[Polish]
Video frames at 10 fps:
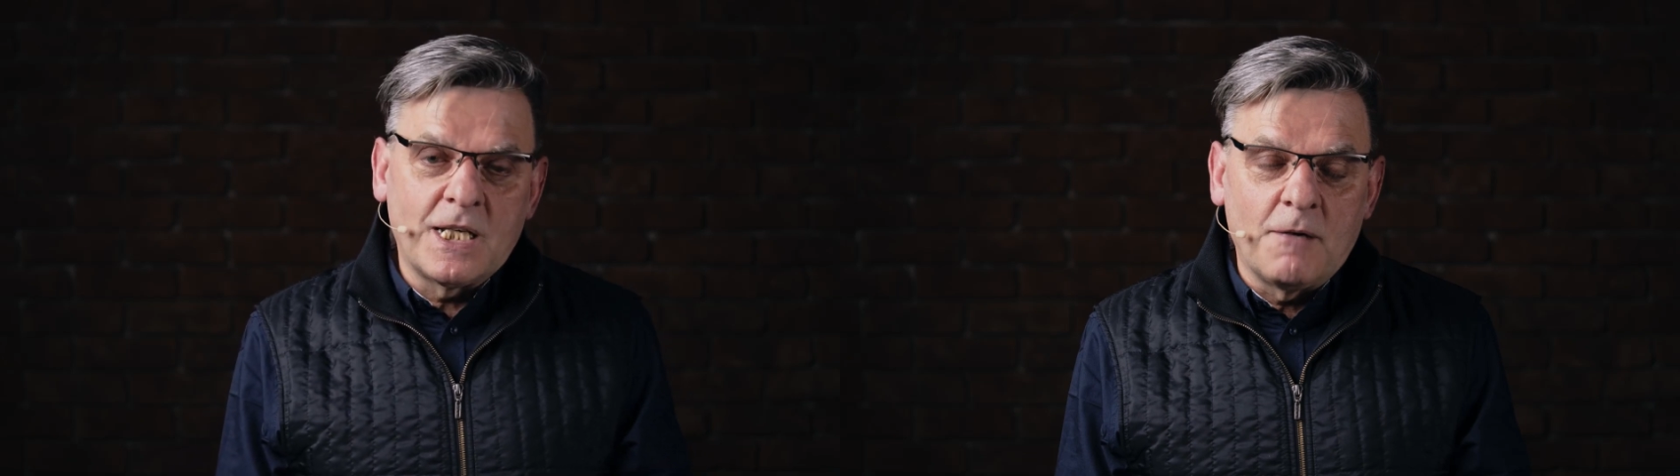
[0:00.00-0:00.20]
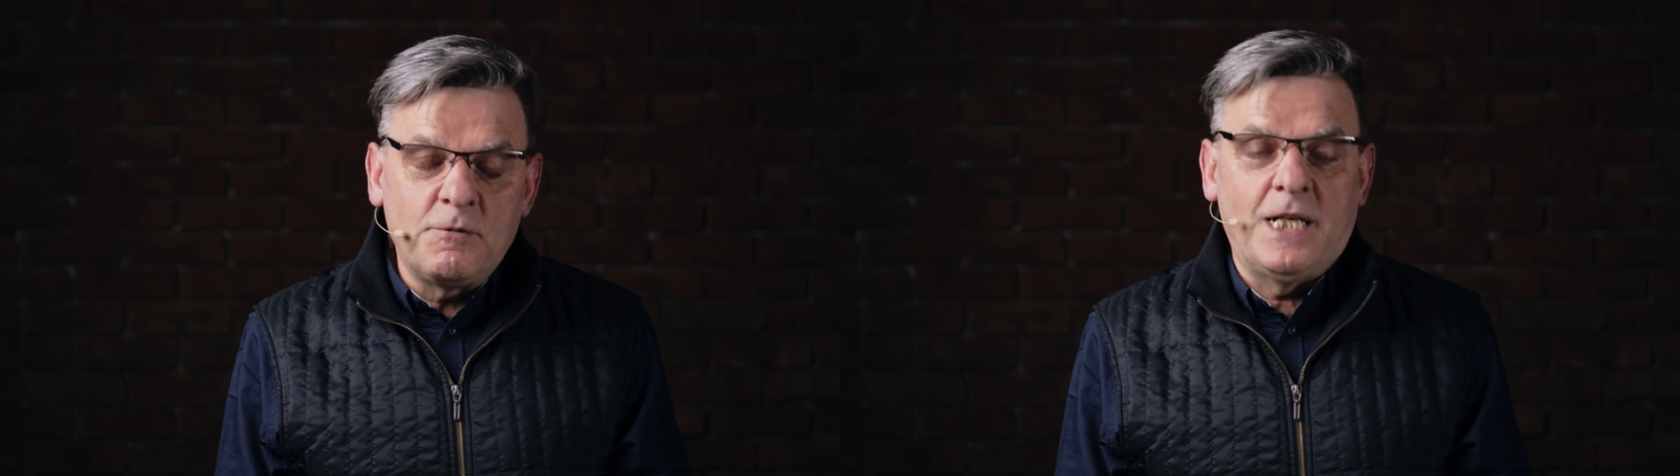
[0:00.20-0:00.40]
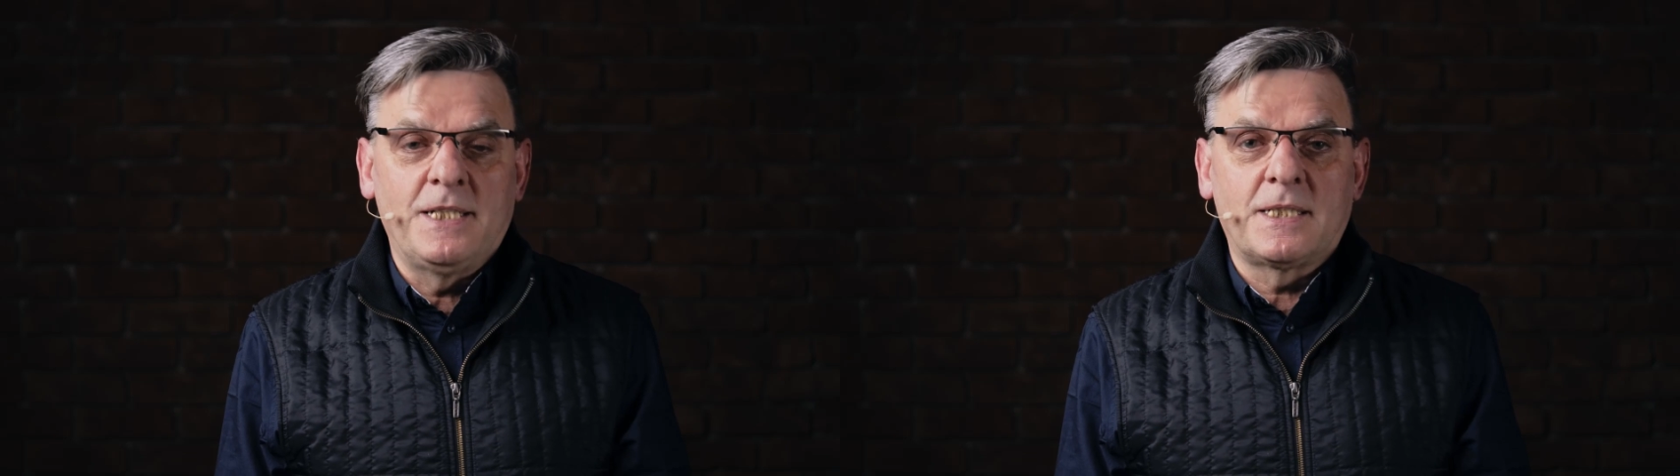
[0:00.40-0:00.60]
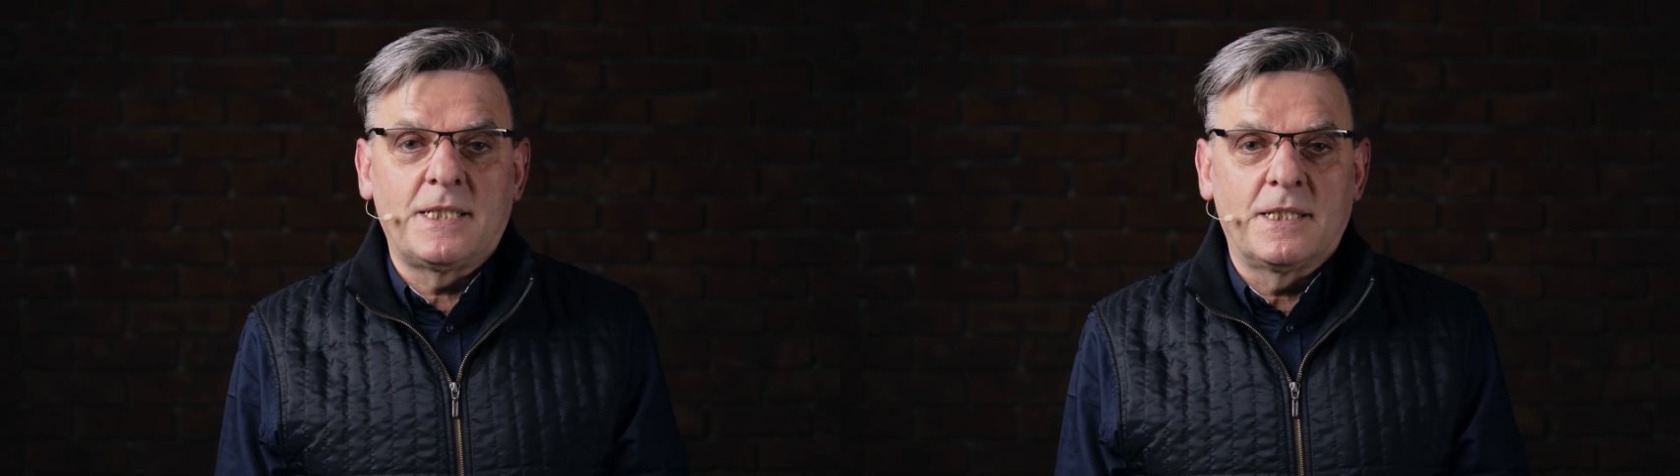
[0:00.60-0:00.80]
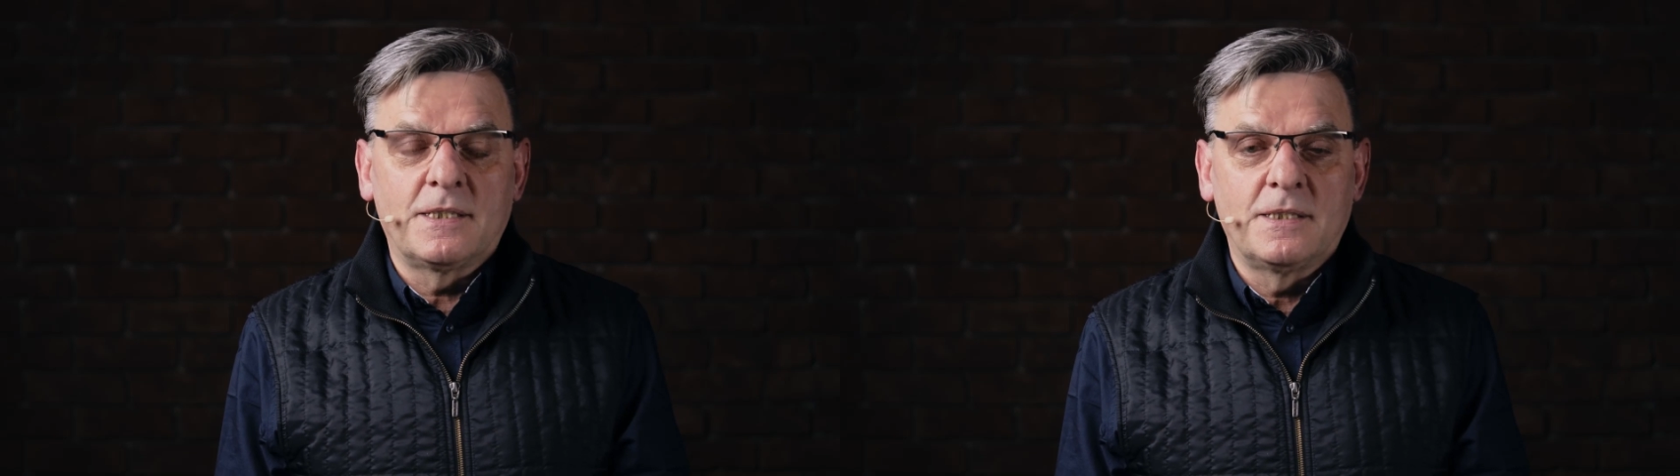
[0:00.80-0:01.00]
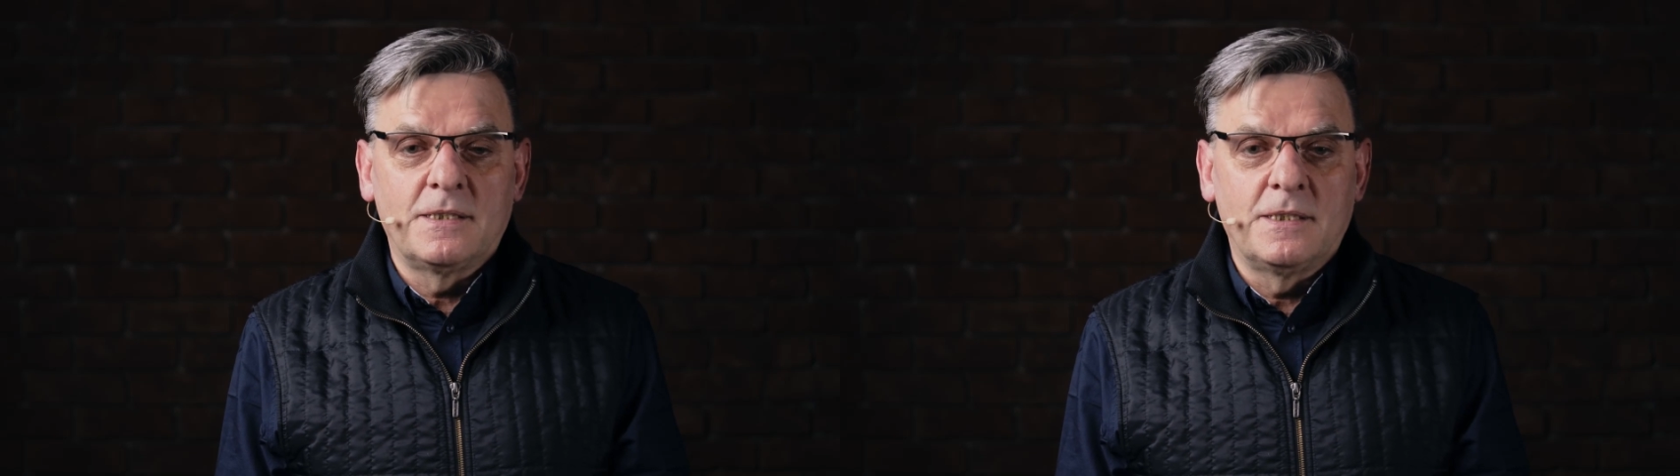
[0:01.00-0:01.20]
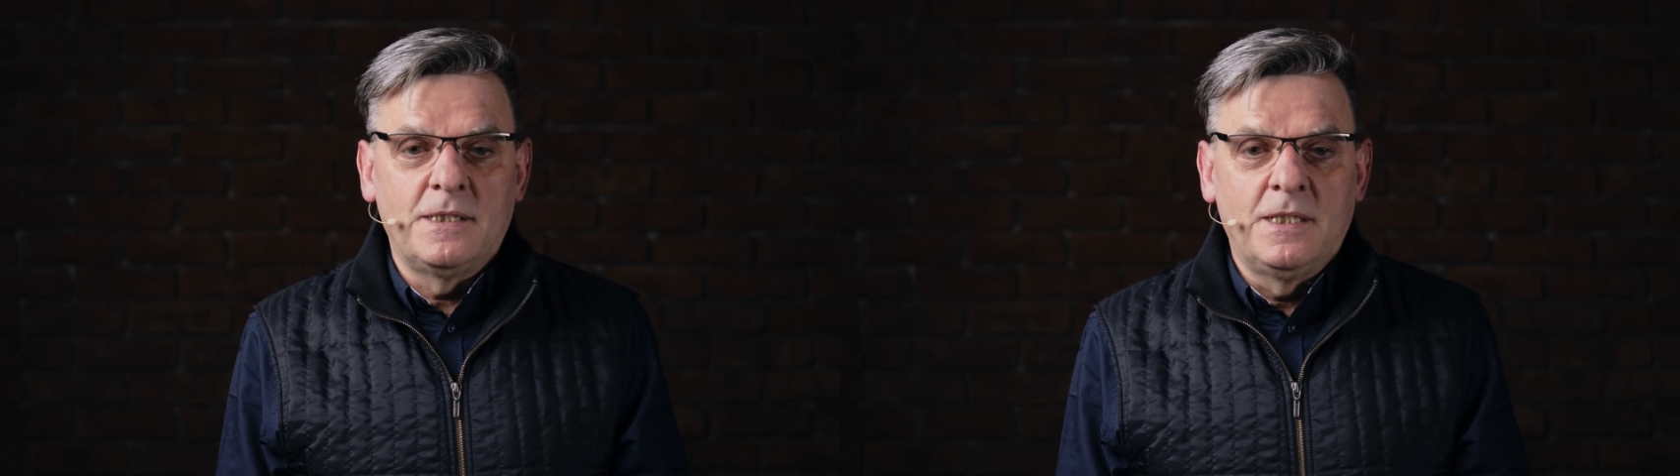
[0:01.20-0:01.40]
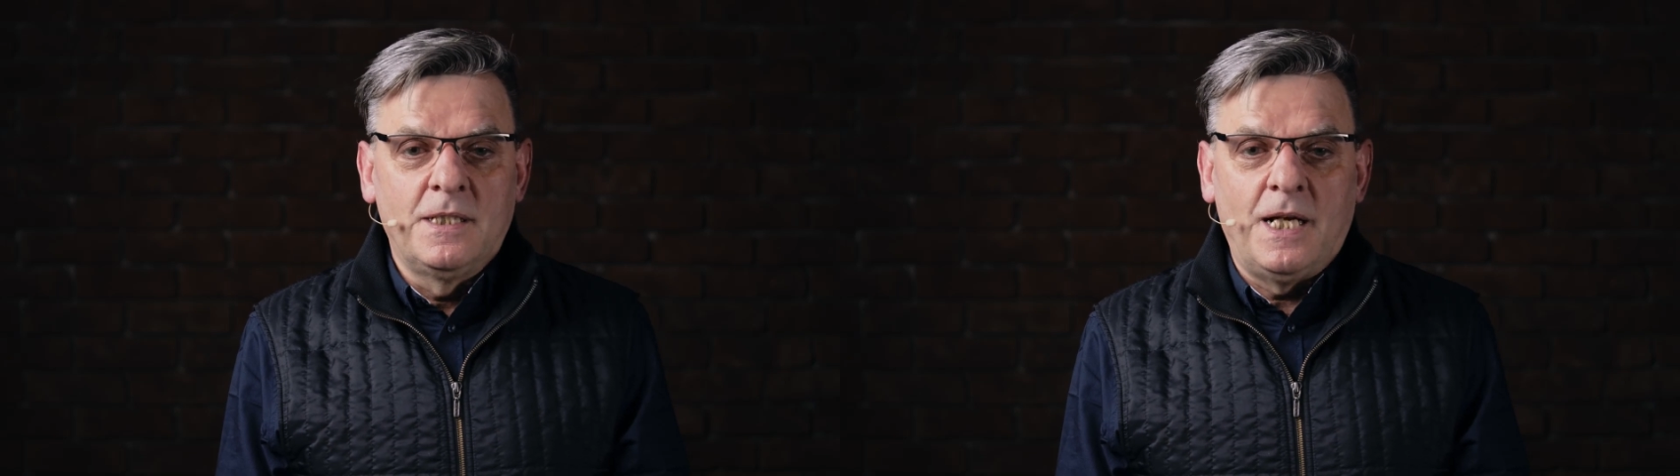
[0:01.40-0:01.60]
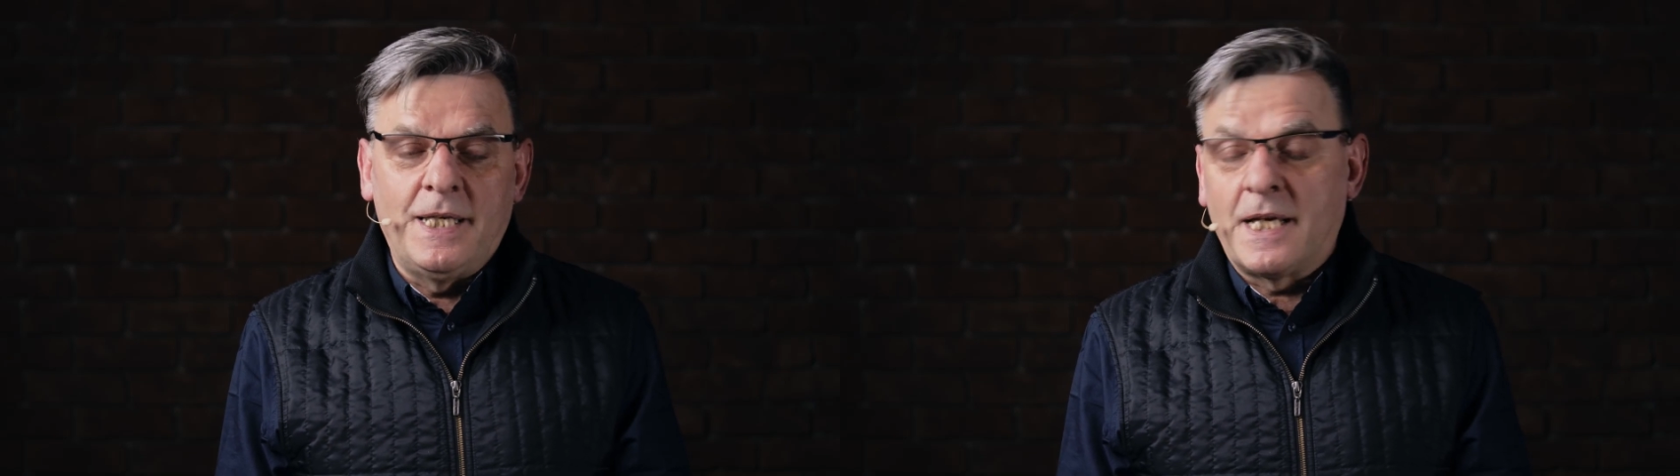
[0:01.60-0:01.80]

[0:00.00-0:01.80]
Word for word: kapłańskie. A